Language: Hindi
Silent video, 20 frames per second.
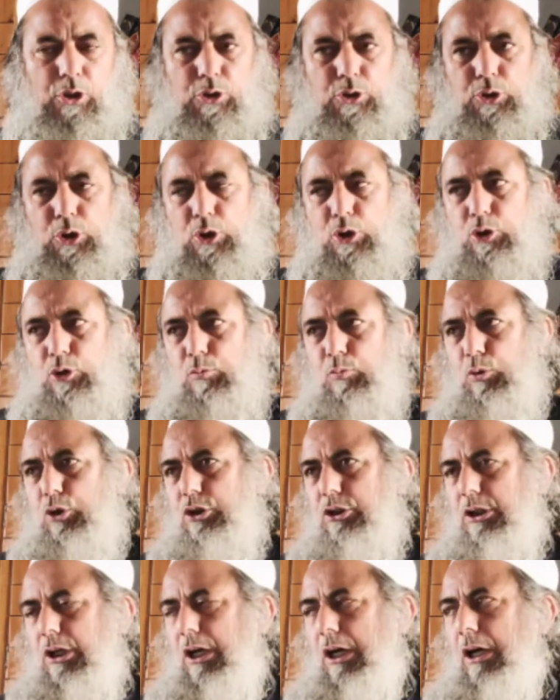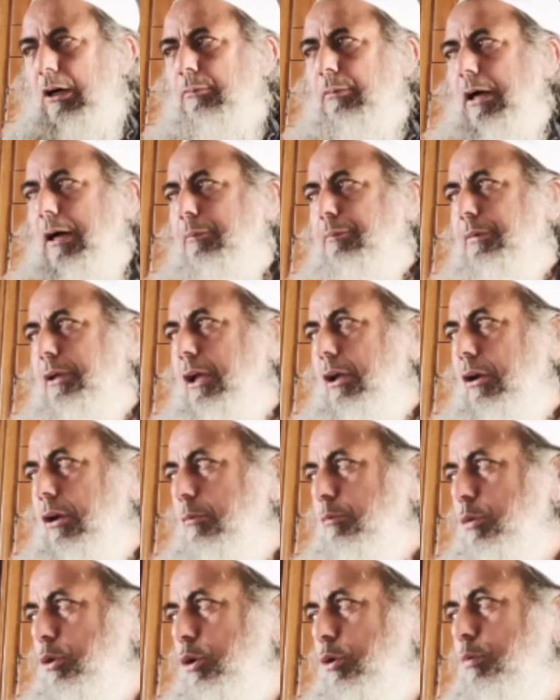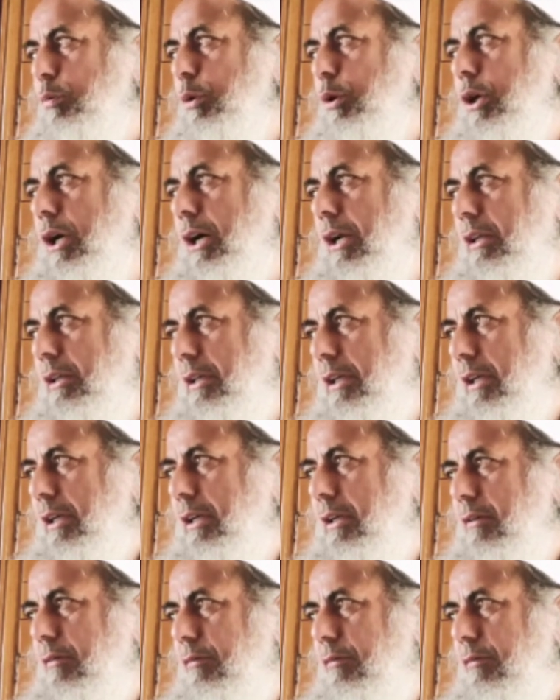जो सुबह शाम अपने रब को पुकारते हैं